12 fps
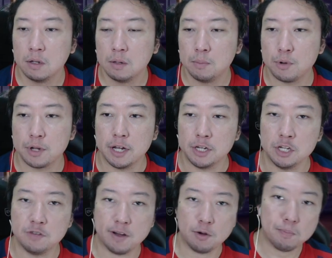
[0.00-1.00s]
porque a gente
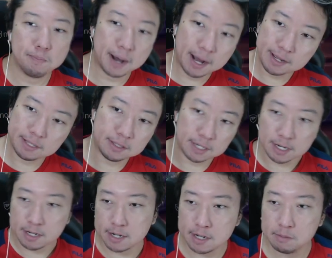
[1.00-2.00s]
vai upar e
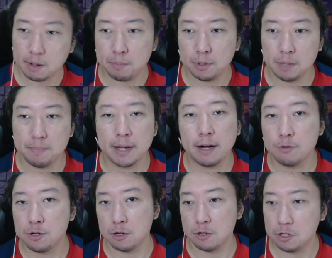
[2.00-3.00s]
trincando para poder pegar um
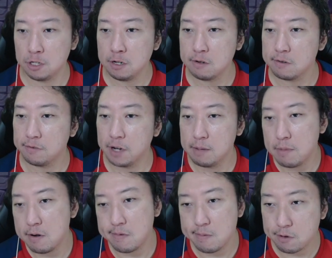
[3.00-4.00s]
tier 5, eu falei,
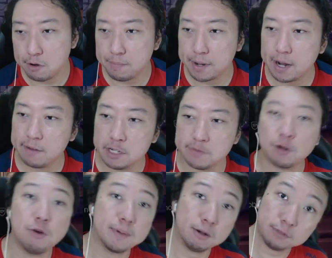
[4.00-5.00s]
bom, vamos comprar. A gente vai
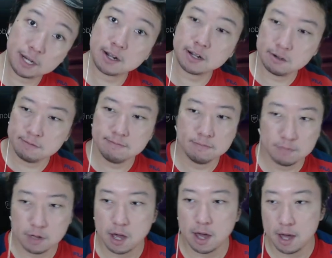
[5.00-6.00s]
comprar um dragão,
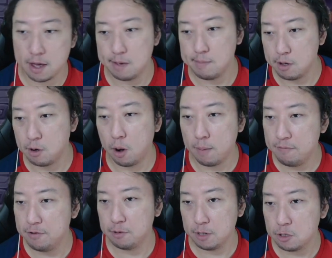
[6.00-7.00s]
é, é meio
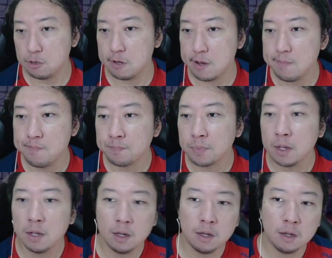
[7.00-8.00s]
óbvio isso, né?
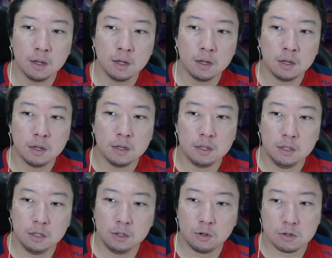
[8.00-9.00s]

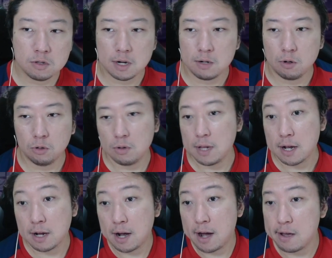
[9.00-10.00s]
E outra, outro
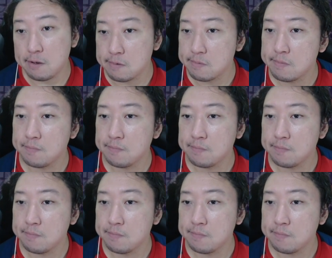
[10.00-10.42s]
lacaio.